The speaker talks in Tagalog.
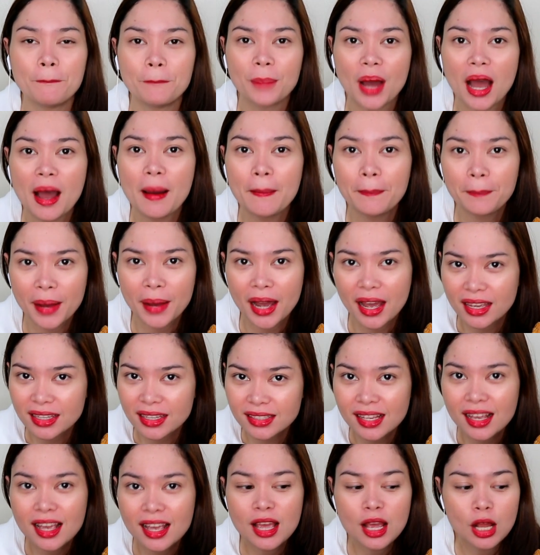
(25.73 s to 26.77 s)

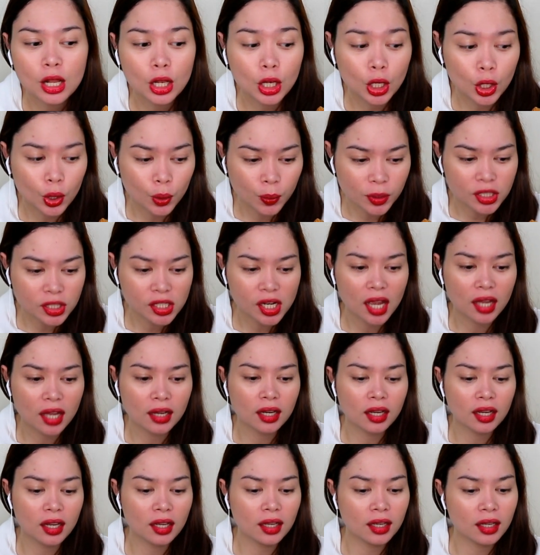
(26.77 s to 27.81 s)
Popeyes
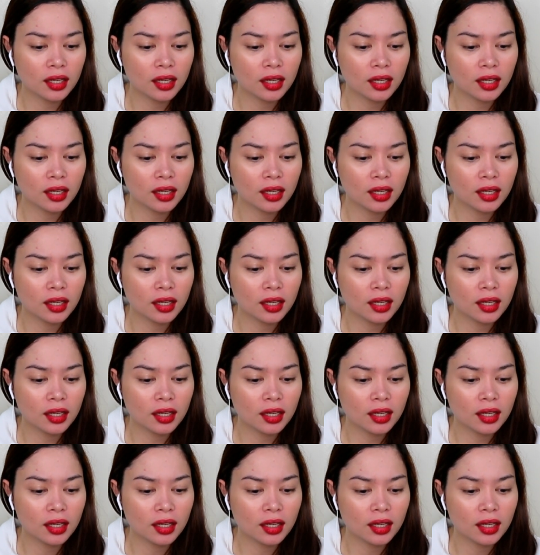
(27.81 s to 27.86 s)
Louisiana